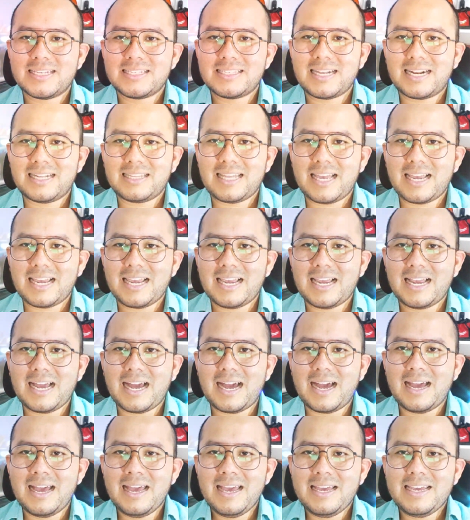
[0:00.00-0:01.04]

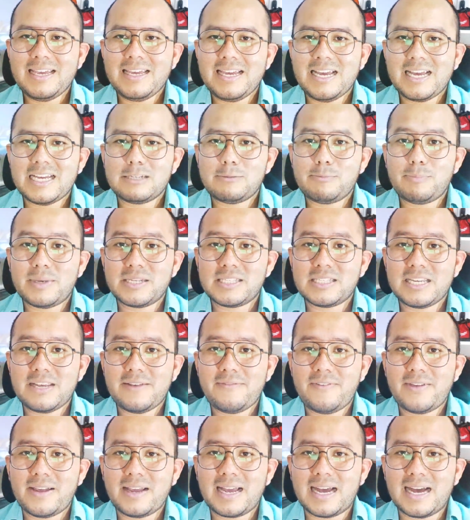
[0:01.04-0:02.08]
estratégica y
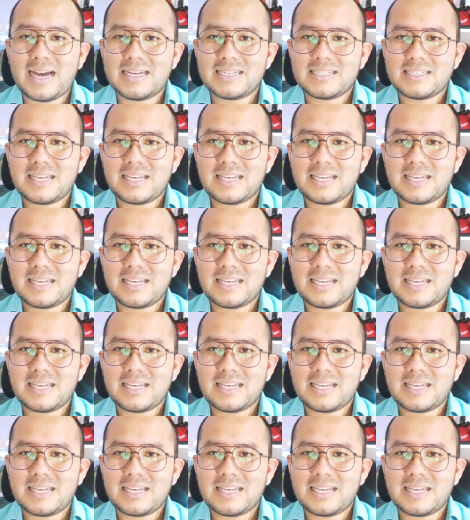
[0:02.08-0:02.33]
específica a